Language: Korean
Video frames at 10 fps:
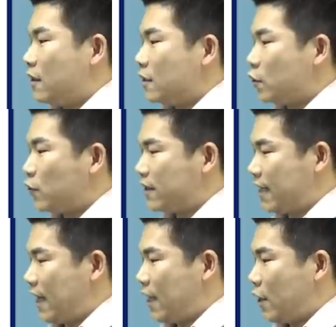
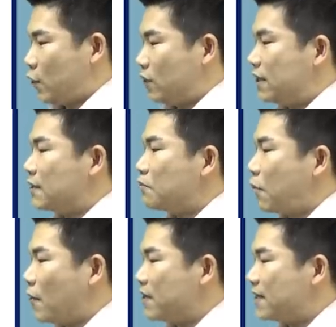소득세 또는
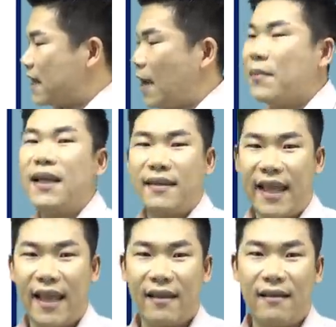법인세 감면
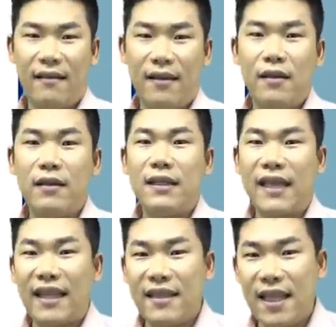혜택,
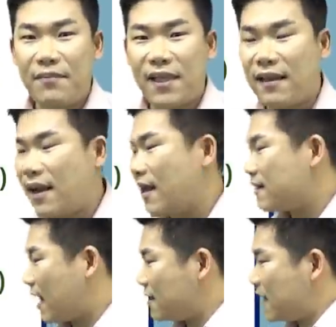단기 임대나
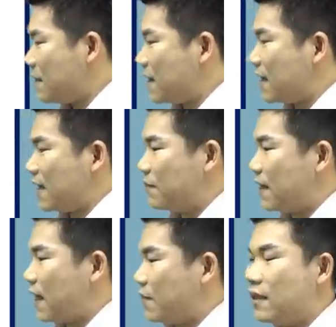단기 민간
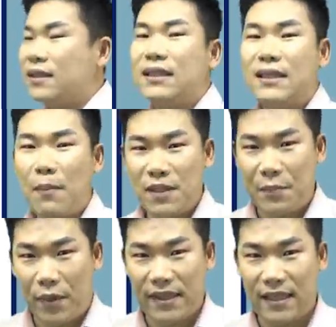임대라면
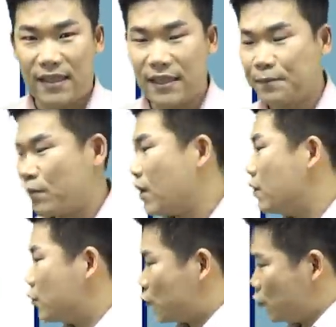30%,
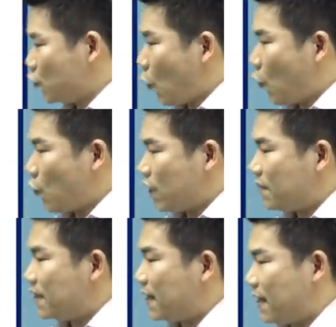준공공
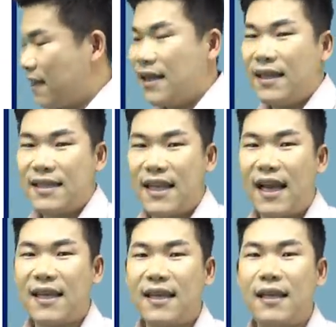임대나
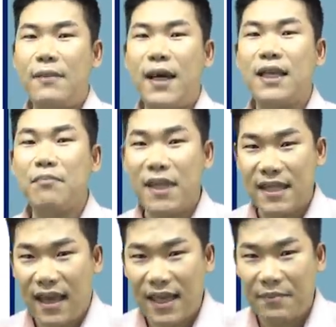장기 일반
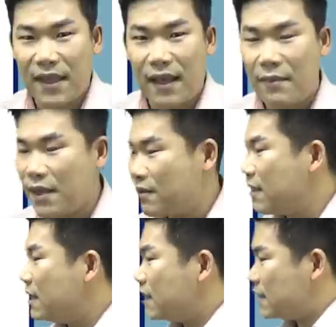민간 임대라면
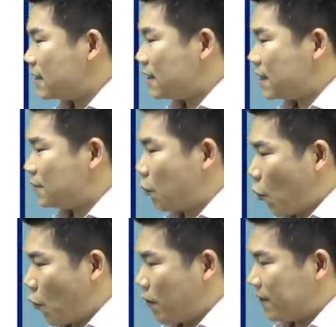
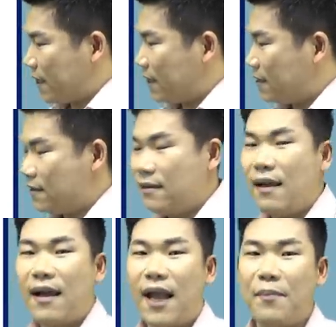75%
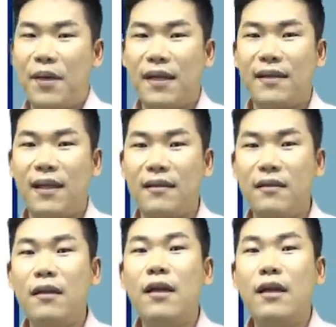감면 혜택을